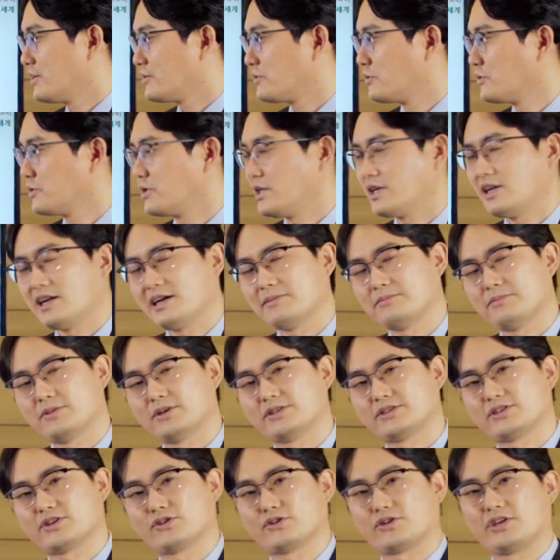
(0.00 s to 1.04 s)
논의를
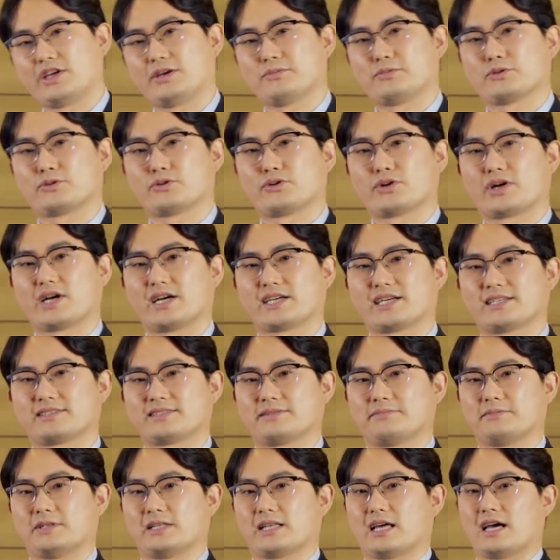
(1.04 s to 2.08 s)
한번 정리해 보도록
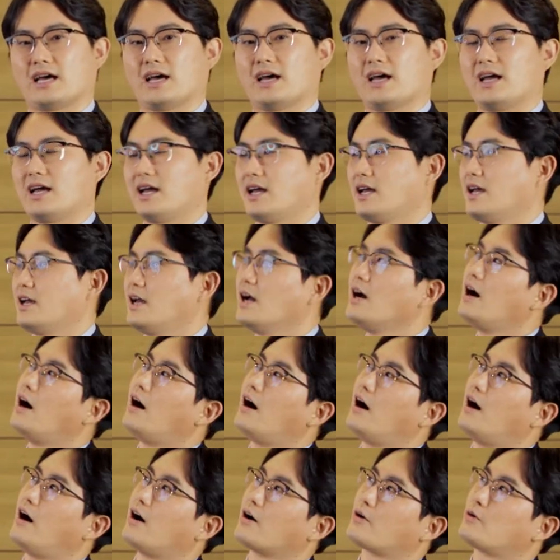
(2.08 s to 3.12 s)
하겠습니다.
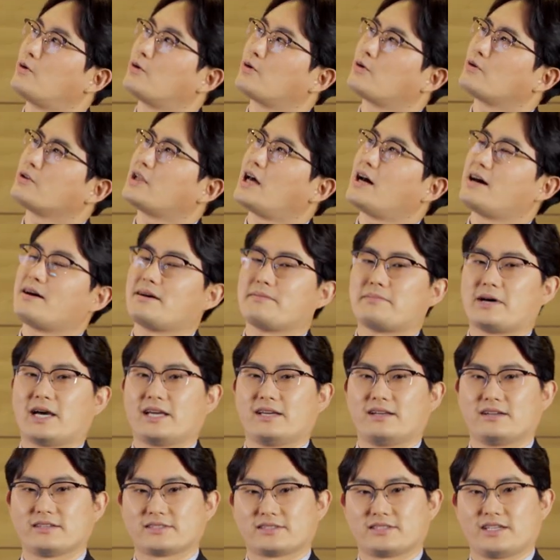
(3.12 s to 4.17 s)
어, 코로나
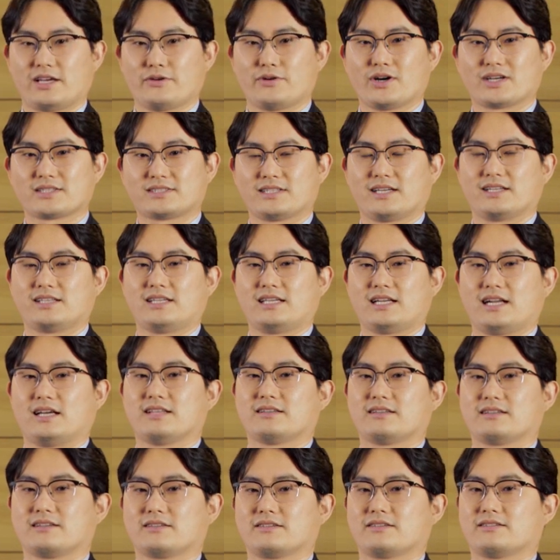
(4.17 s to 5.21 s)
바이러스의
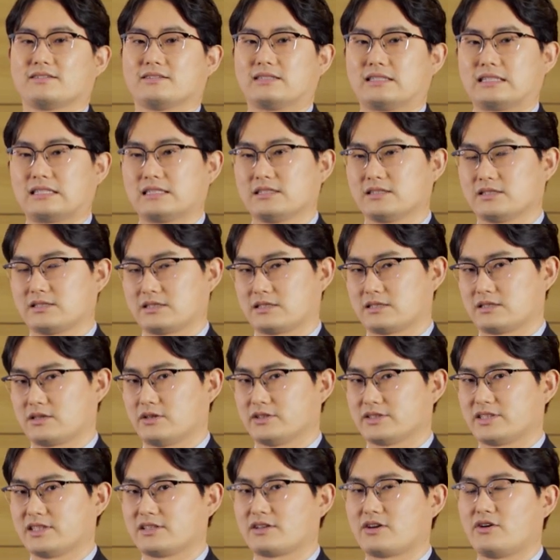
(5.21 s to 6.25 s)
확산이라는
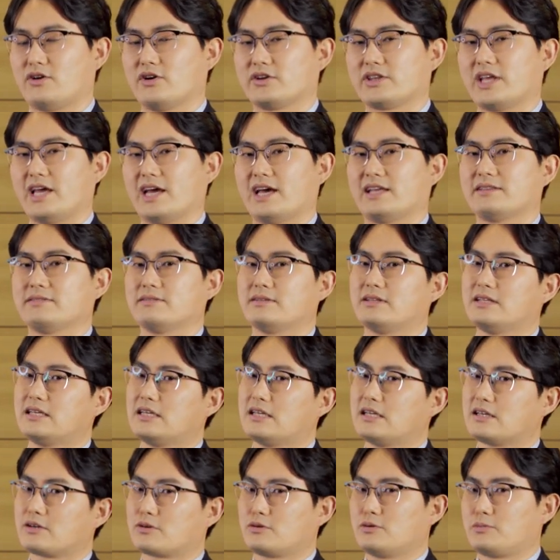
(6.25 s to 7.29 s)
것은 거대한
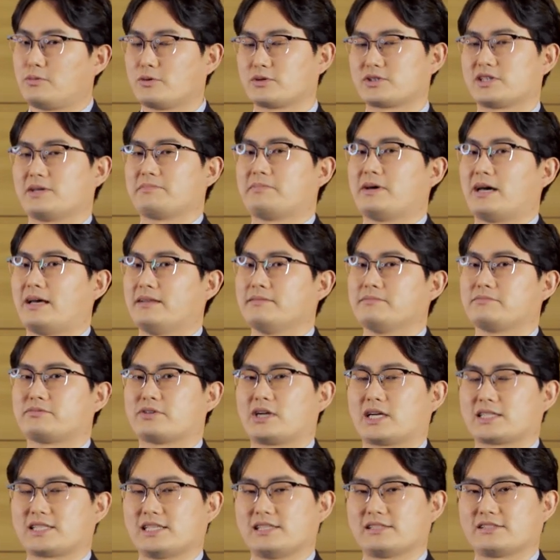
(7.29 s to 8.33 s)
그 복잡한
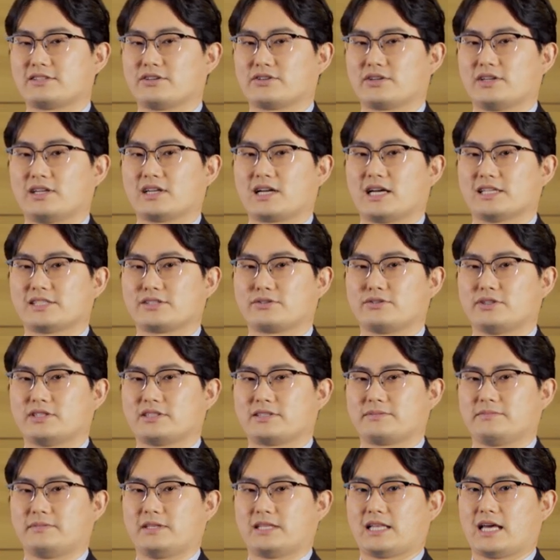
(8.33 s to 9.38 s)
불확실성을 가지고
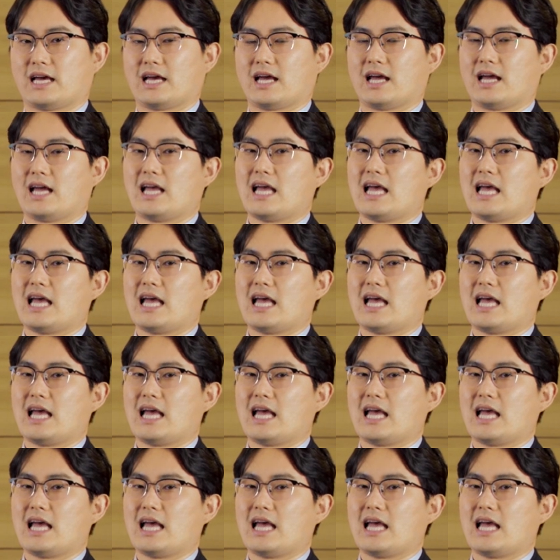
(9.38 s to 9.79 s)
있습니다.